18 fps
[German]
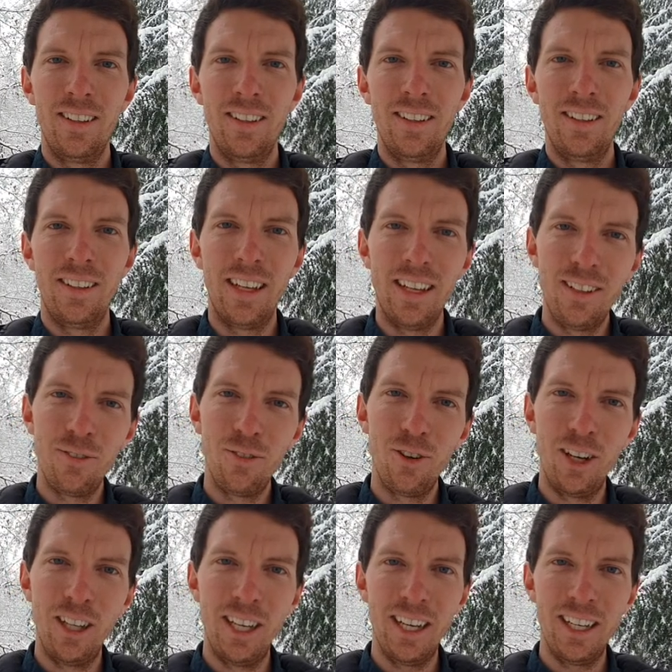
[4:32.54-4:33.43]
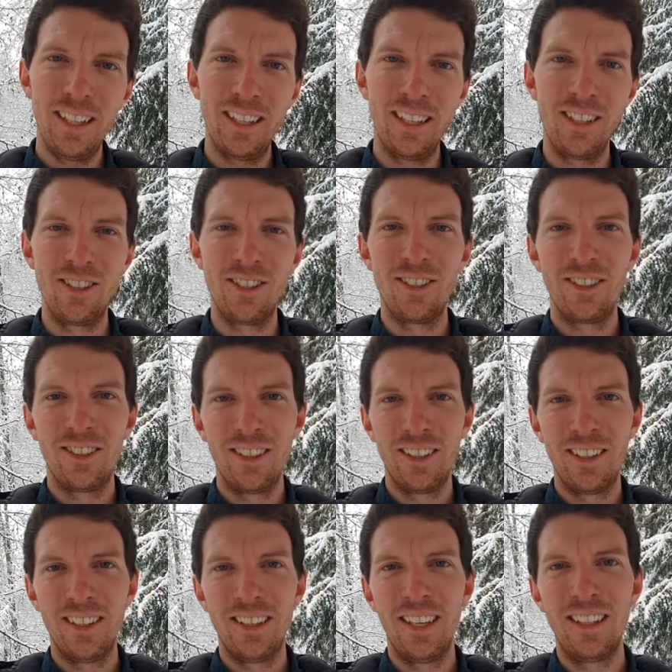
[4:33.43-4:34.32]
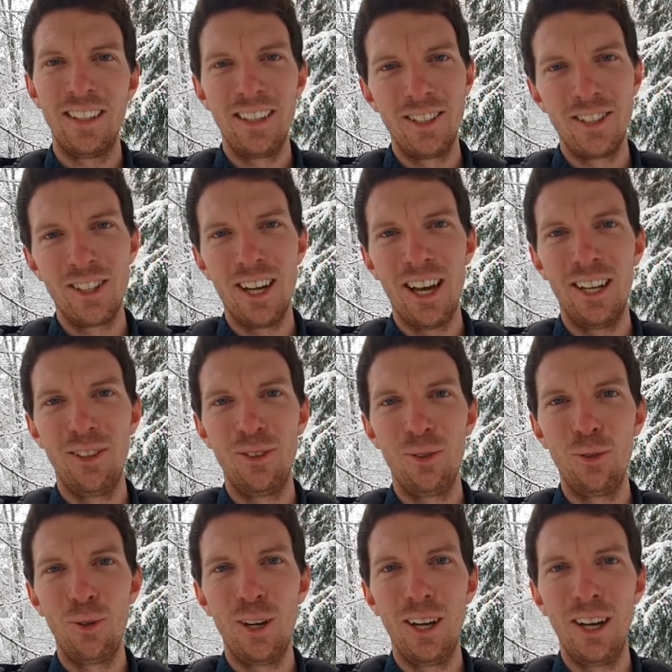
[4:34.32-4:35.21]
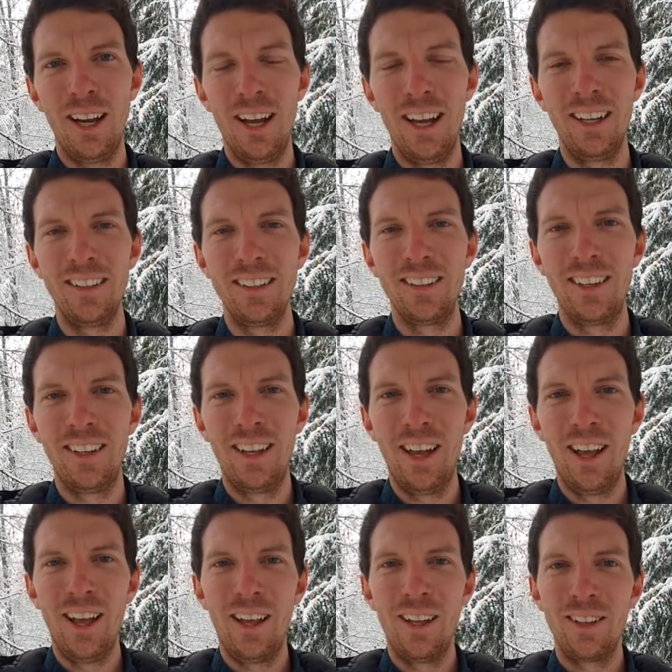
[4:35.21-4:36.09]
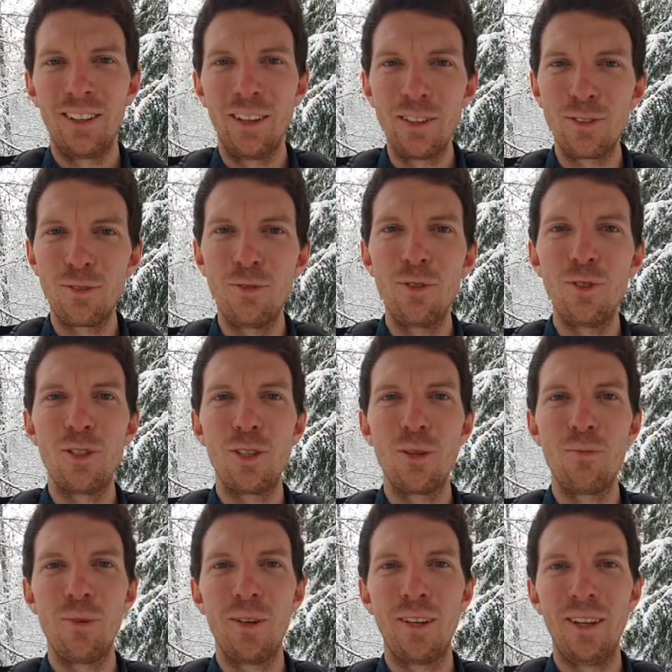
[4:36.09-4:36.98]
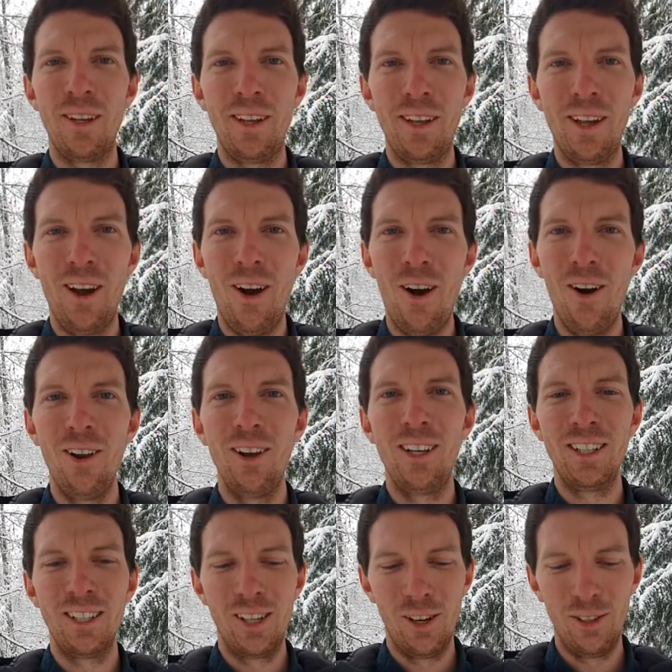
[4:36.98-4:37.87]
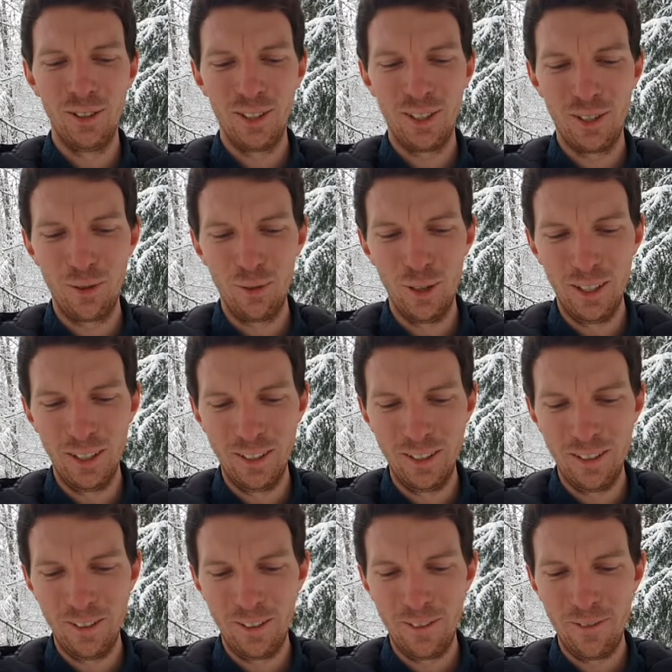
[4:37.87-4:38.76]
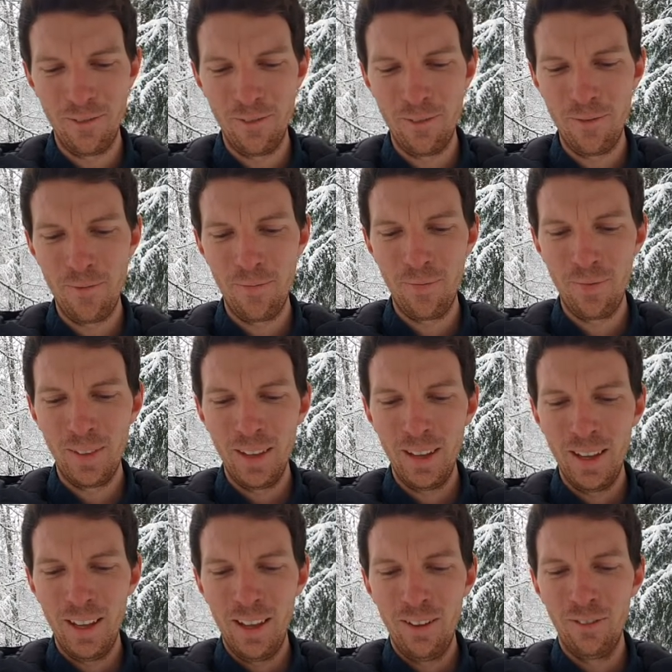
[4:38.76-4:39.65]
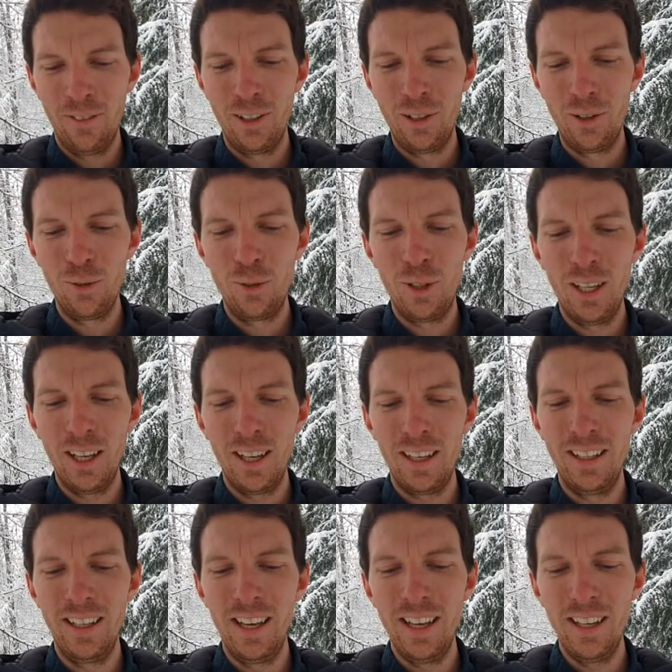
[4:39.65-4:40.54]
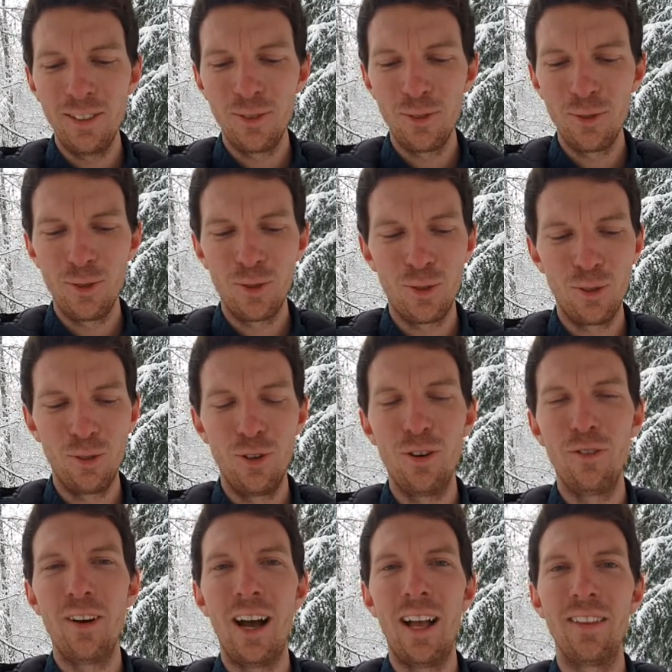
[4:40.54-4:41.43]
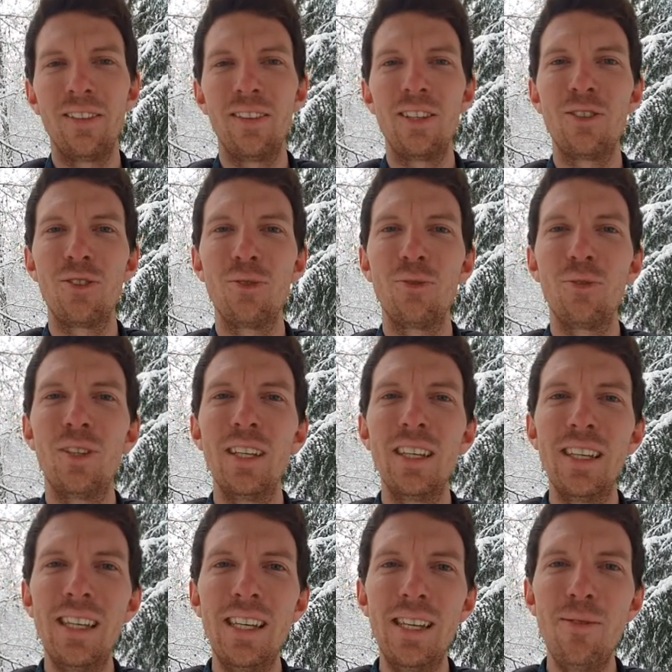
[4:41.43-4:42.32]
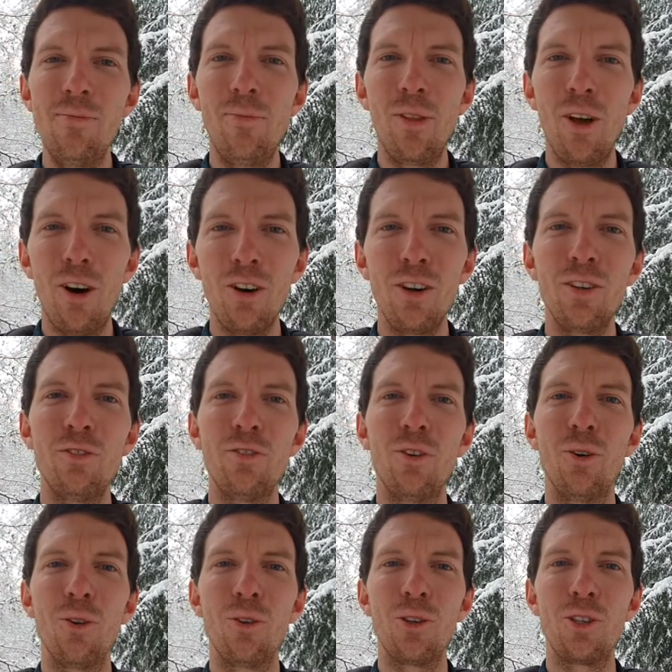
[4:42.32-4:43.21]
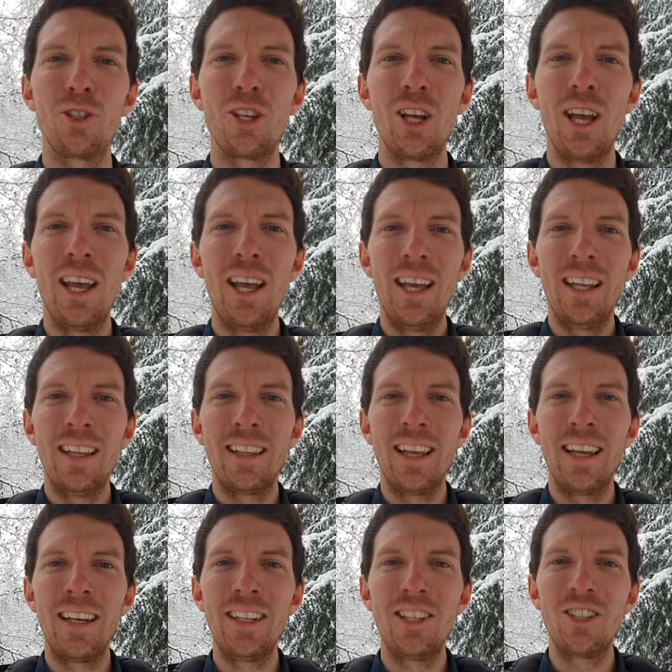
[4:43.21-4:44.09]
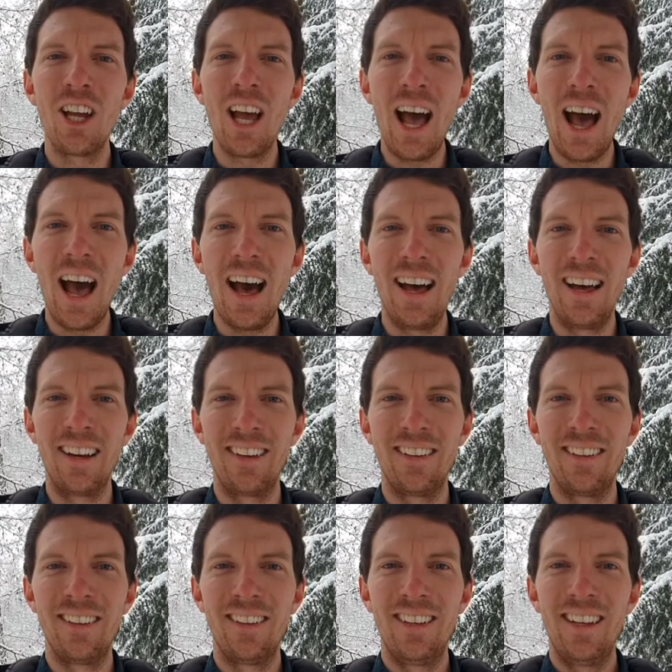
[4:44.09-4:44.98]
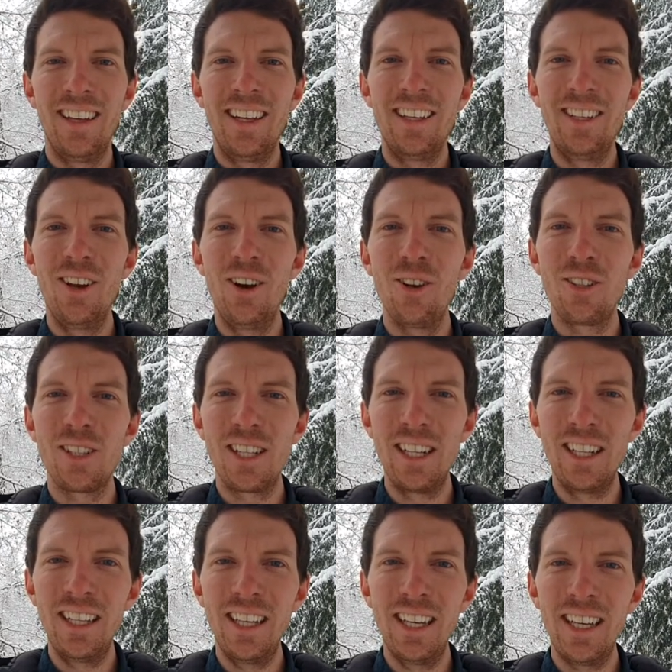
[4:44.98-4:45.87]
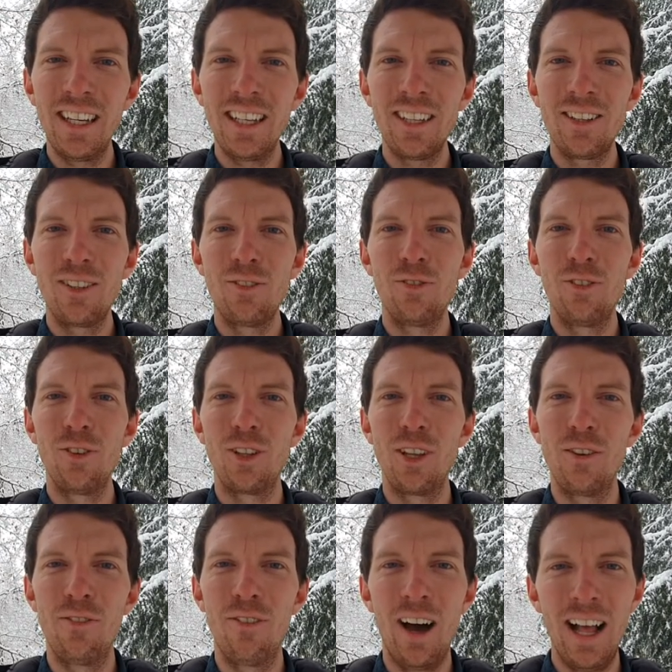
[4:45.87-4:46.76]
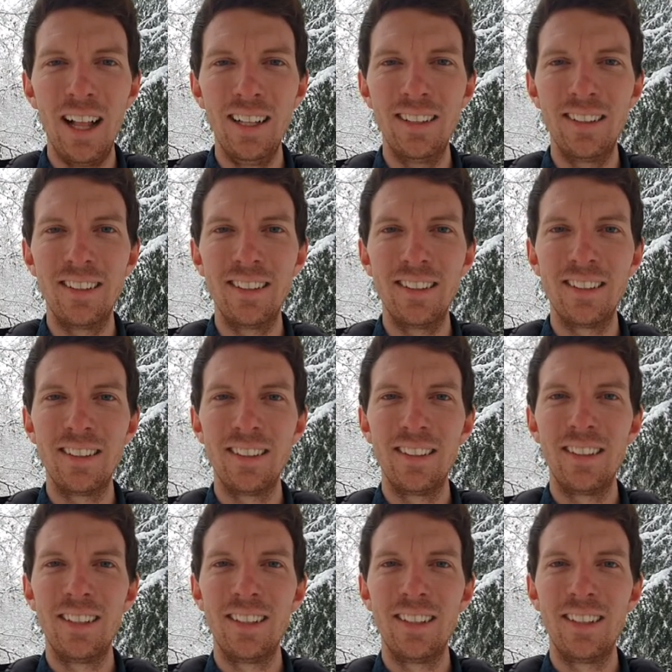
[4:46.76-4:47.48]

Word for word: Dort, wo Licht ist, dort ist keine Dunkelheit. Das wissen wir alle ganz gut. Wenn du dich Jesus zuwendest und ihm nachfolgst, dann ist er ja das Licht der Welt